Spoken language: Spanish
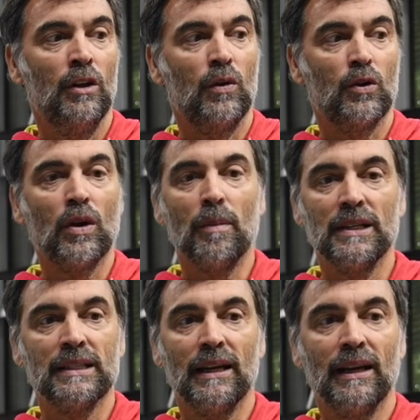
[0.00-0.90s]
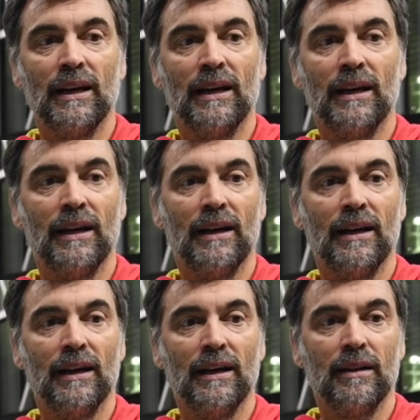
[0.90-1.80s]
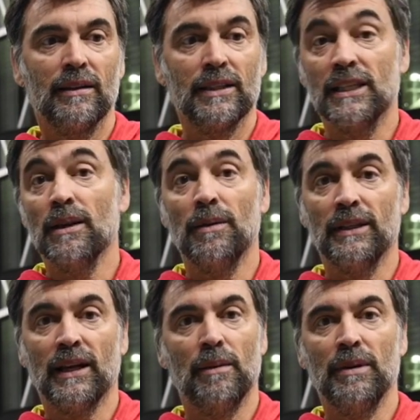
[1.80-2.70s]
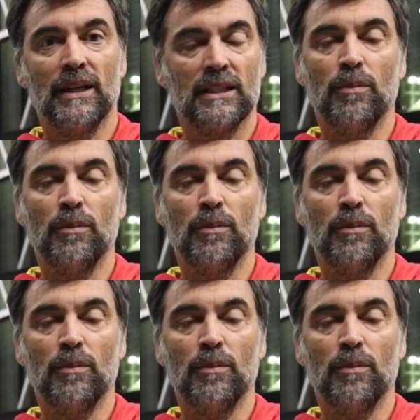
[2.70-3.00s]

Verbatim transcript: no es una pista excesivamente rápida,